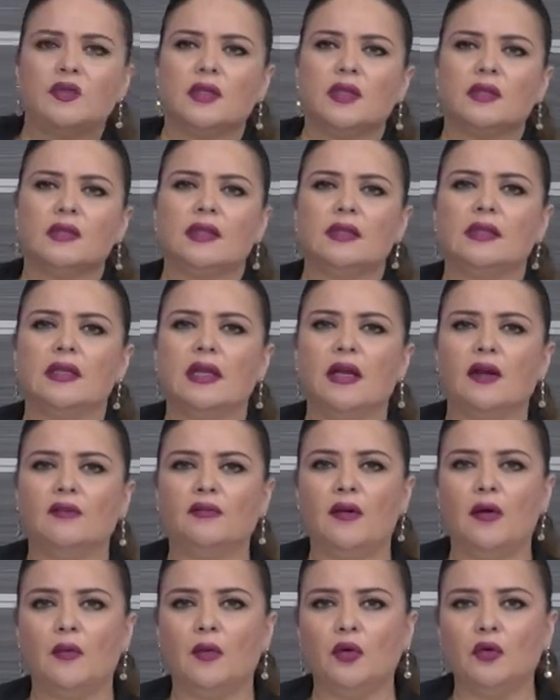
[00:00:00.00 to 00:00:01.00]
Es decir, el
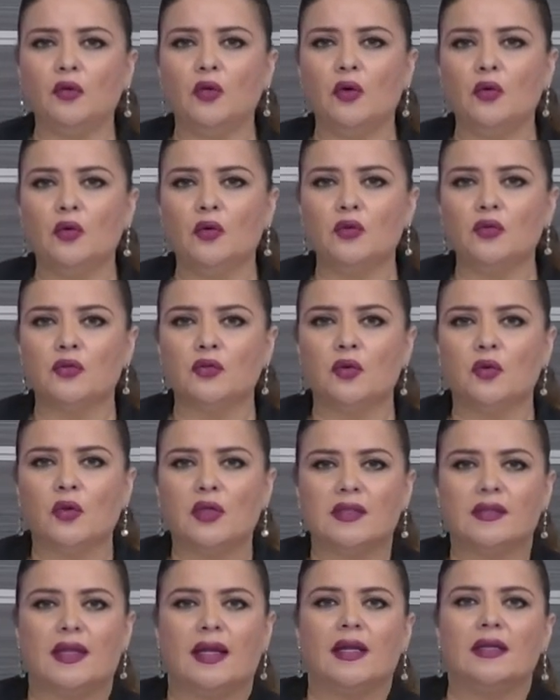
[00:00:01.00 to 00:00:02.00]
favor no nos lo
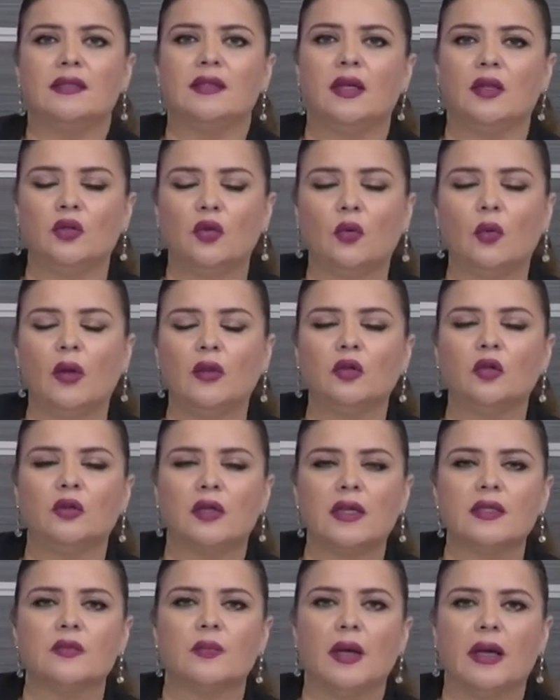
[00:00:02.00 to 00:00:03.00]
están haciendo cuando
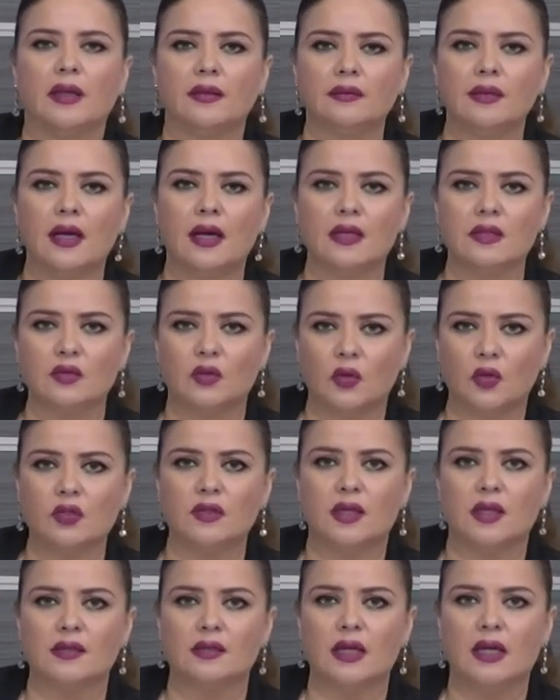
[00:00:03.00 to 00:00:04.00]
transparentan las
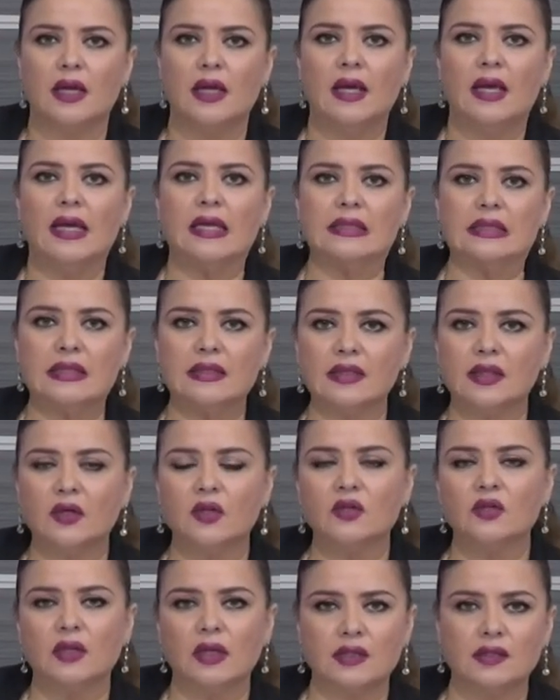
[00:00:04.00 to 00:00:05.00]
cosas. Es
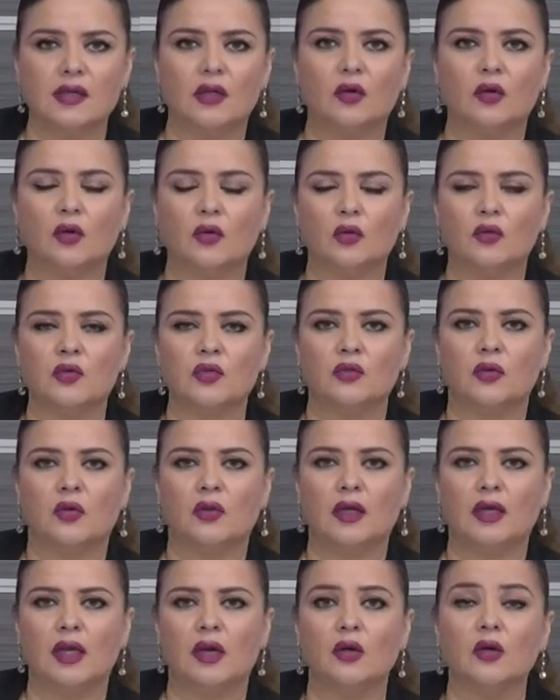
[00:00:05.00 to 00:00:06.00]
decirnos qué hicieron con nuestro
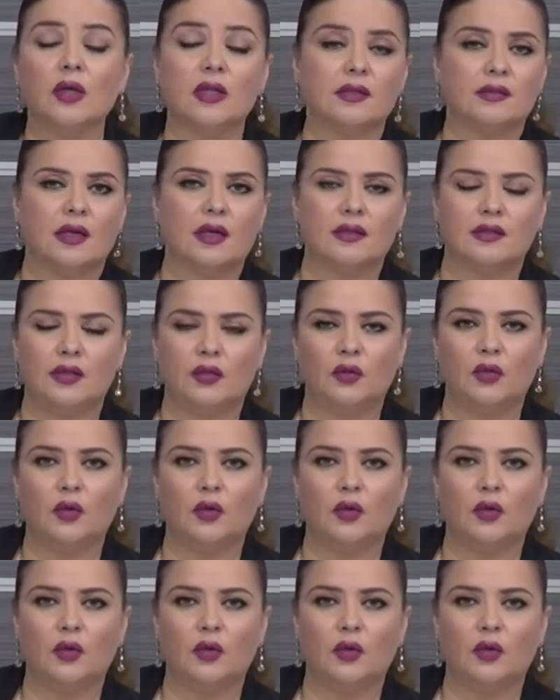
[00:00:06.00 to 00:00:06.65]
dinero, qué están haciendo